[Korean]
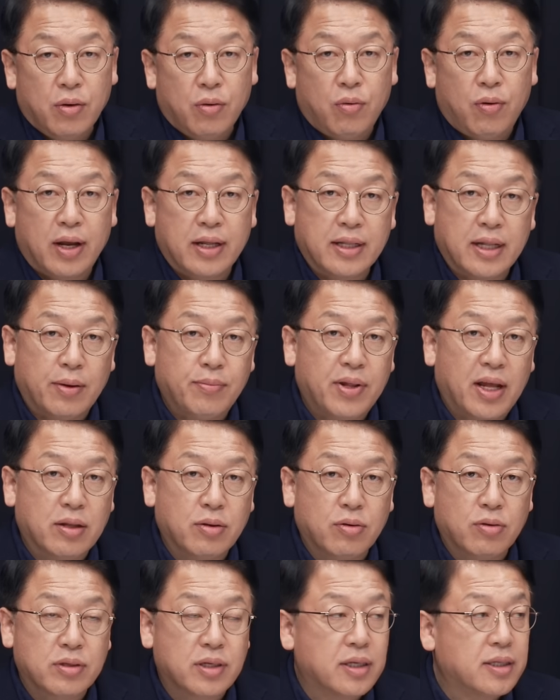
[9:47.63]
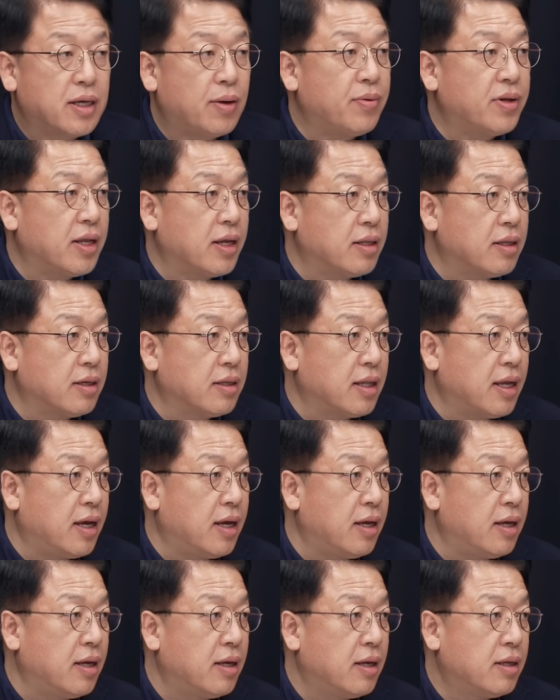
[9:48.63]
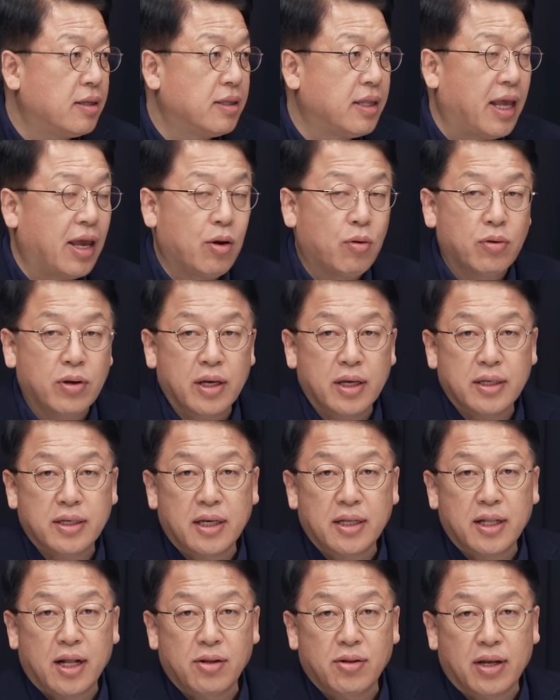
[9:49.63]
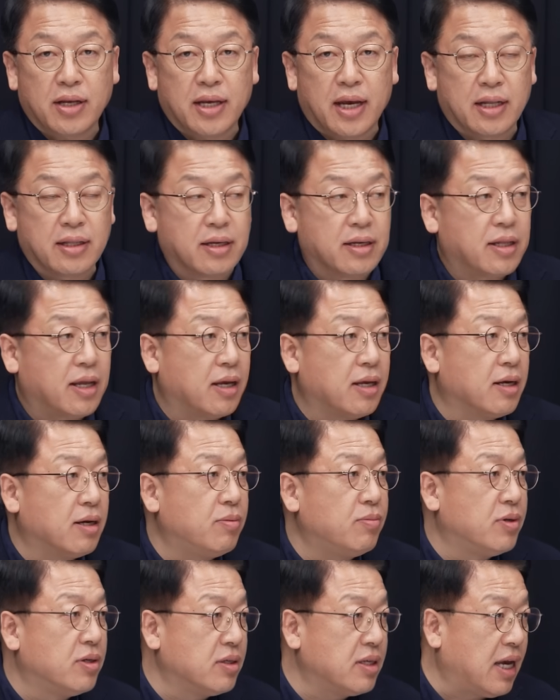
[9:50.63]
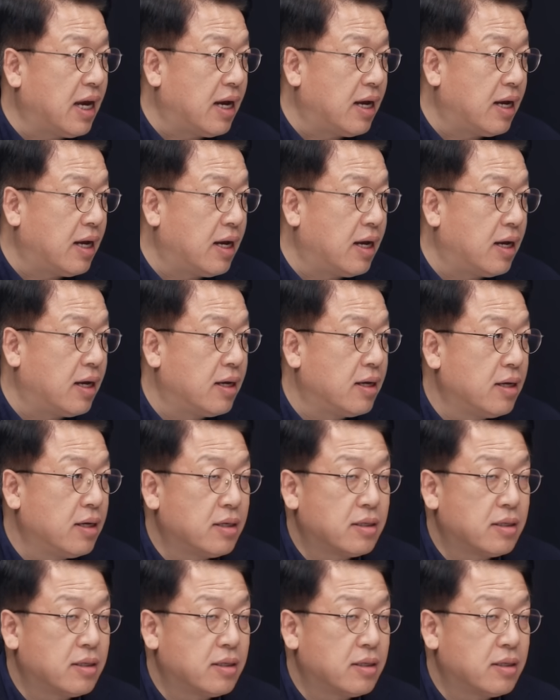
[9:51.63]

환담 나누고 식사만 했는데 내용이 전달되지 않는다. 이거 뭐냐?